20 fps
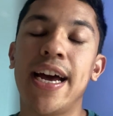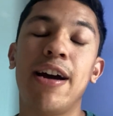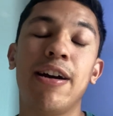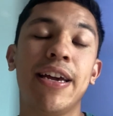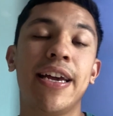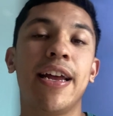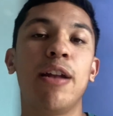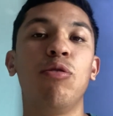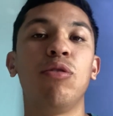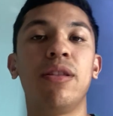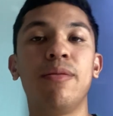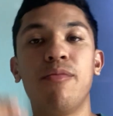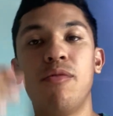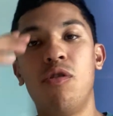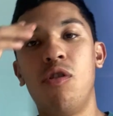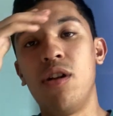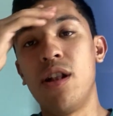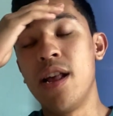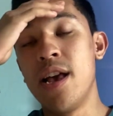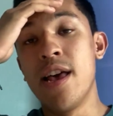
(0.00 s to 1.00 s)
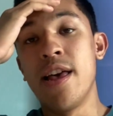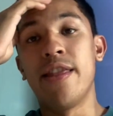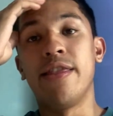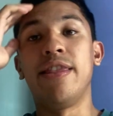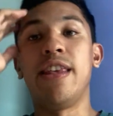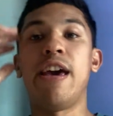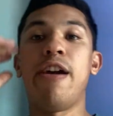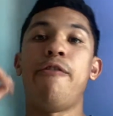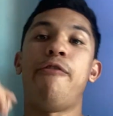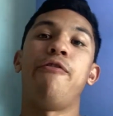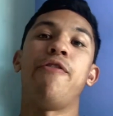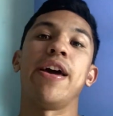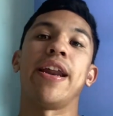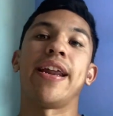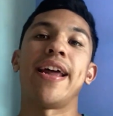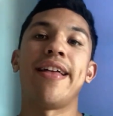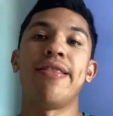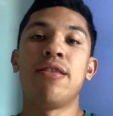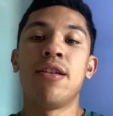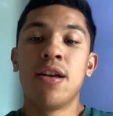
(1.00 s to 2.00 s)
Ahí el último gol de
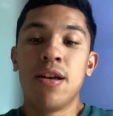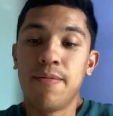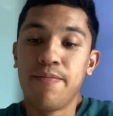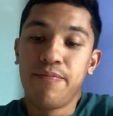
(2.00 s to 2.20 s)
Ferran